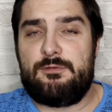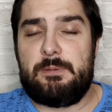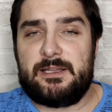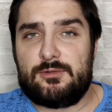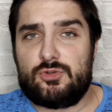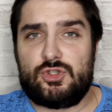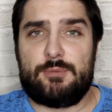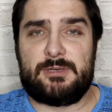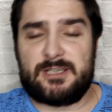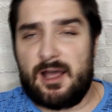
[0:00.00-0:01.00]
в
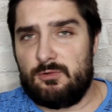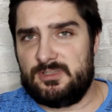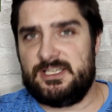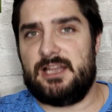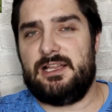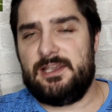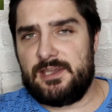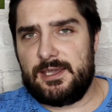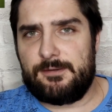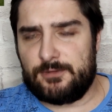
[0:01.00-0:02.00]
предыдущем раунде
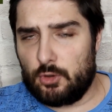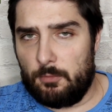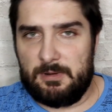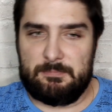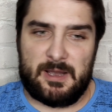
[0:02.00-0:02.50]
Лиги Европы.